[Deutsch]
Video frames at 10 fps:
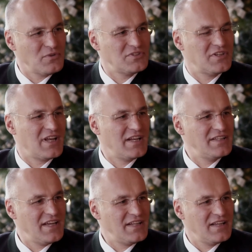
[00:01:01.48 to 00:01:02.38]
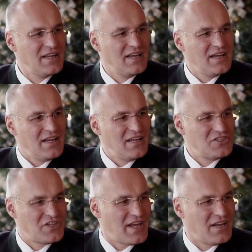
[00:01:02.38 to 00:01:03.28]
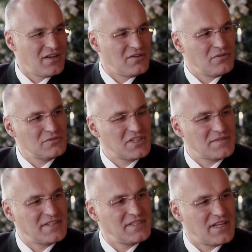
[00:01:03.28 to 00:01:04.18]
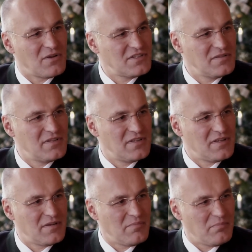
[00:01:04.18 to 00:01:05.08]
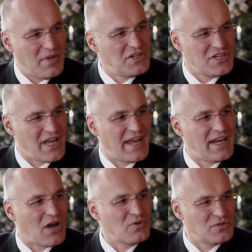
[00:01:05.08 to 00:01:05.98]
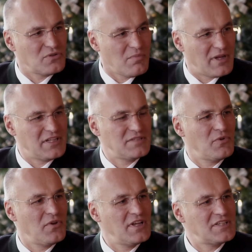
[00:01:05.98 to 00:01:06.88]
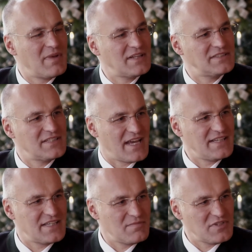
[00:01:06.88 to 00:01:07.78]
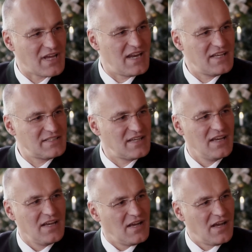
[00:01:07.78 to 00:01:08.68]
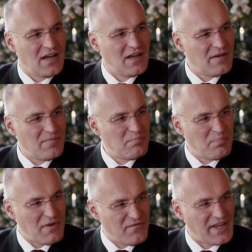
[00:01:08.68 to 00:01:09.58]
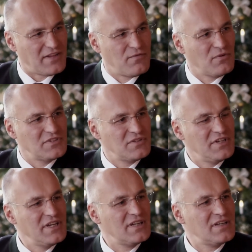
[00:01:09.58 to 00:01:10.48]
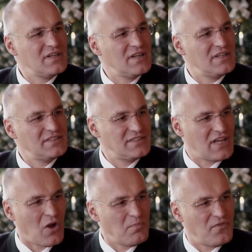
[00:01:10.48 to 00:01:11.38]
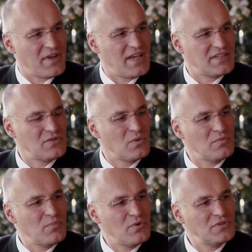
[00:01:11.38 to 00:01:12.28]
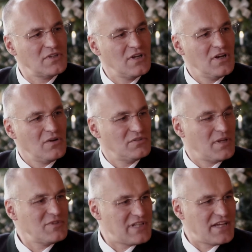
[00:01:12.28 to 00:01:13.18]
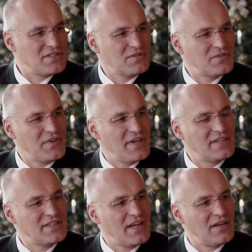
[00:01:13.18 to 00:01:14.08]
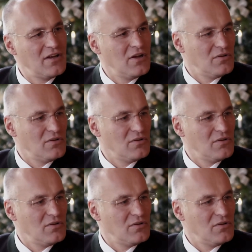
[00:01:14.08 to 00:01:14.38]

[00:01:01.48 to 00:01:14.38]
Funktionalität. Es steigen 120.000 äh, Menschen ein, aus und um an diesem Königsplatz. Das heißt, es muss alles äh, perfekt funktionieren. Es ist der Hauptverkehrsknotenpunkt und er muss leistungsfähig sein.